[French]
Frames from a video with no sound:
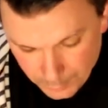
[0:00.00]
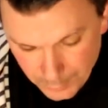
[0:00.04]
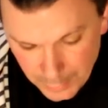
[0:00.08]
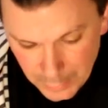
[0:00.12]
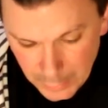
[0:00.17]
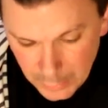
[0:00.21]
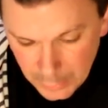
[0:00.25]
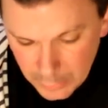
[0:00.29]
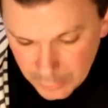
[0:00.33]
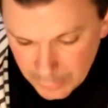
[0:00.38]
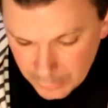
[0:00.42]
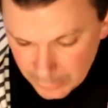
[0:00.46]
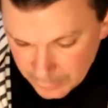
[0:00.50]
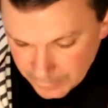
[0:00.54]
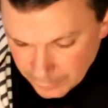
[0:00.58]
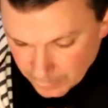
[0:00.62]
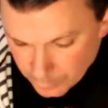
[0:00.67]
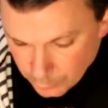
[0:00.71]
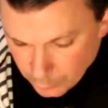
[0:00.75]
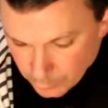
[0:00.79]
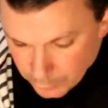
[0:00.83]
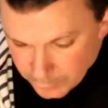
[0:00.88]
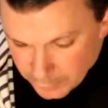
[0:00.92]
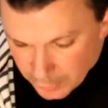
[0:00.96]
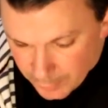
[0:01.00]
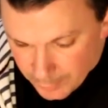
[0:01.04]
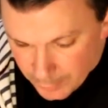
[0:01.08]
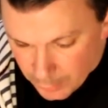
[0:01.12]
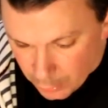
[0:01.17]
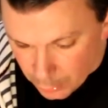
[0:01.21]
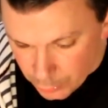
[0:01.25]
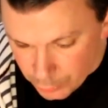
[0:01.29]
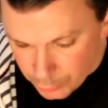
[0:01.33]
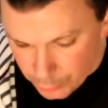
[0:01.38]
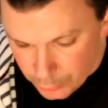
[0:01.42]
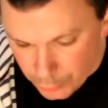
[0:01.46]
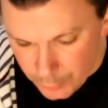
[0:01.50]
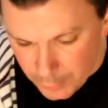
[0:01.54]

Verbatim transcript: mais ils, annoncent les meilleurs jeux de